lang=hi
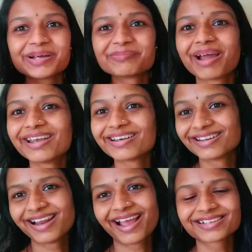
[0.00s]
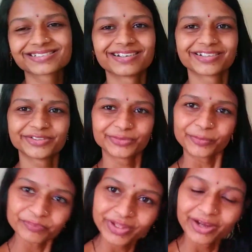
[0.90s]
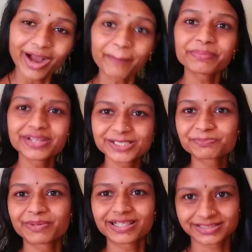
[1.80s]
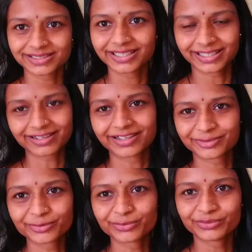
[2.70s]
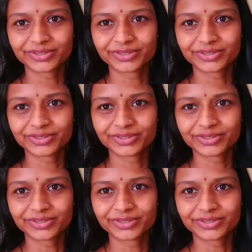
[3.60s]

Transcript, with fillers: अपना माइंड रिलैक्स करती हूँ अपनी स्पेस कहीं ना कहीं तो